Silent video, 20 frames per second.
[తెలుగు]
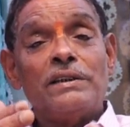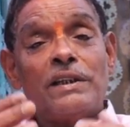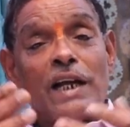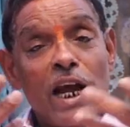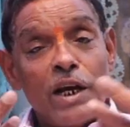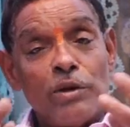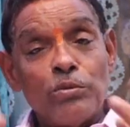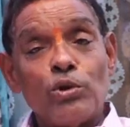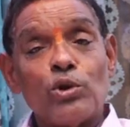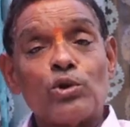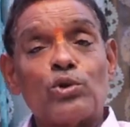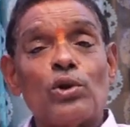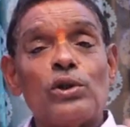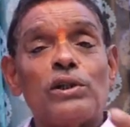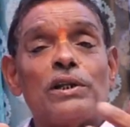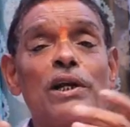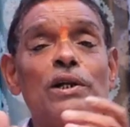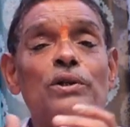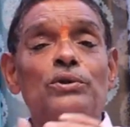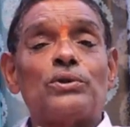
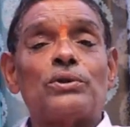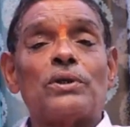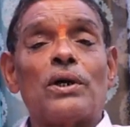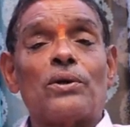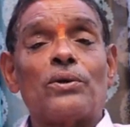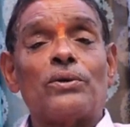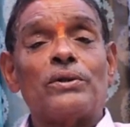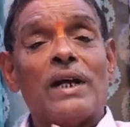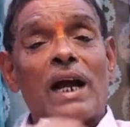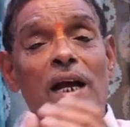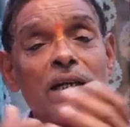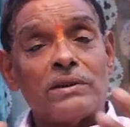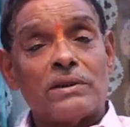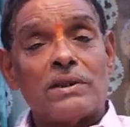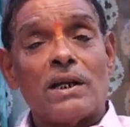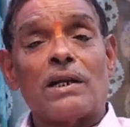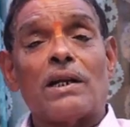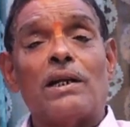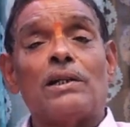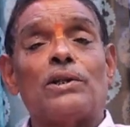న్యాయమూర్తులు తేలుస్తారు
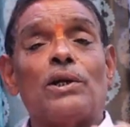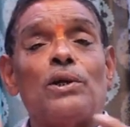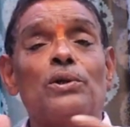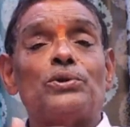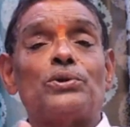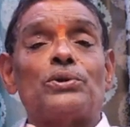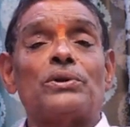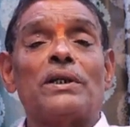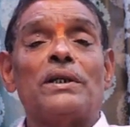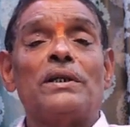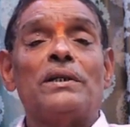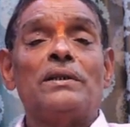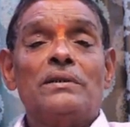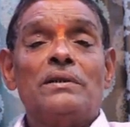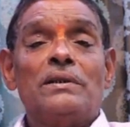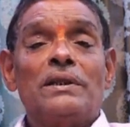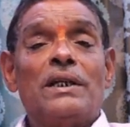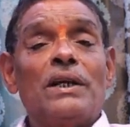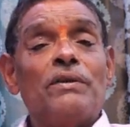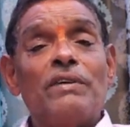న్యాయస్థానాలు తేలుస్తాయి
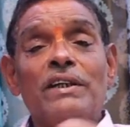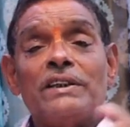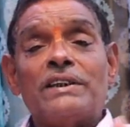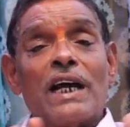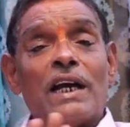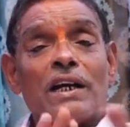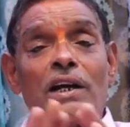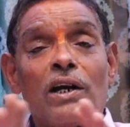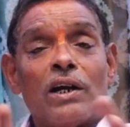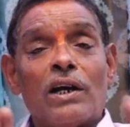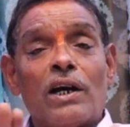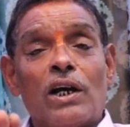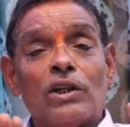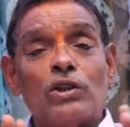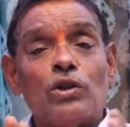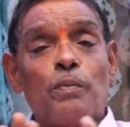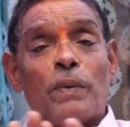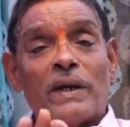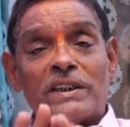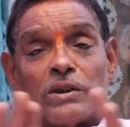టీవీ ఛానళ్ళు
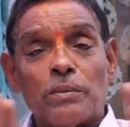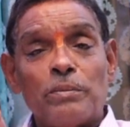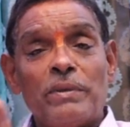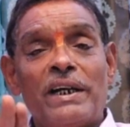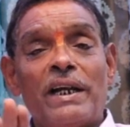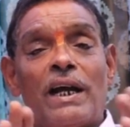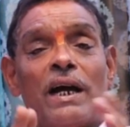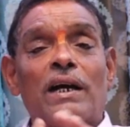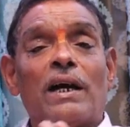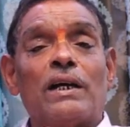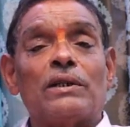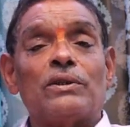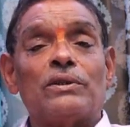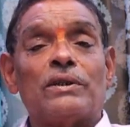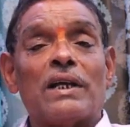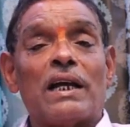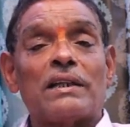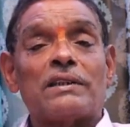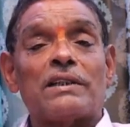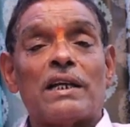కాదు పచ్చ మీడియా కాదు
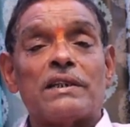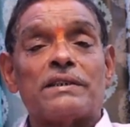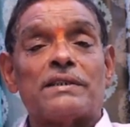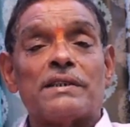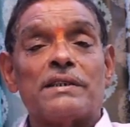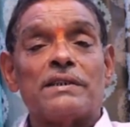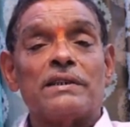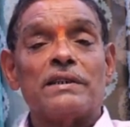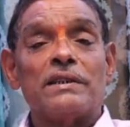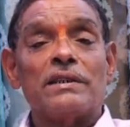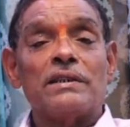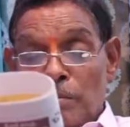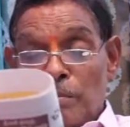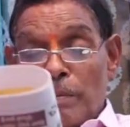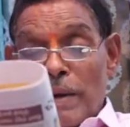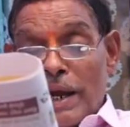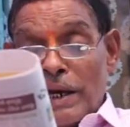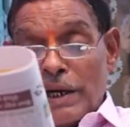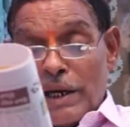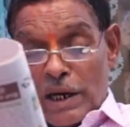తేల్చాల్సింది
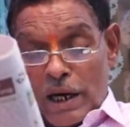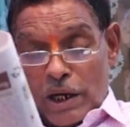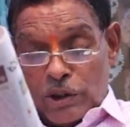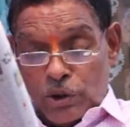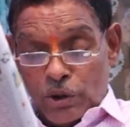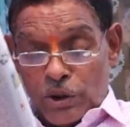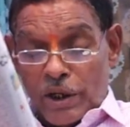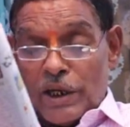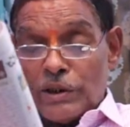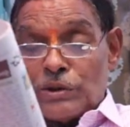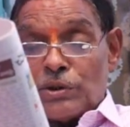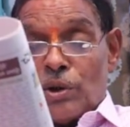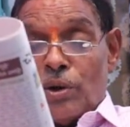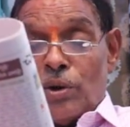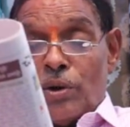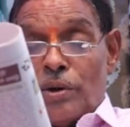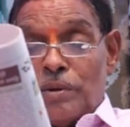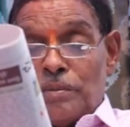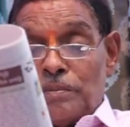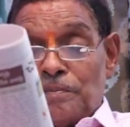బెయిల్ రద్దు
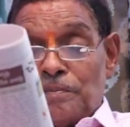కేసులో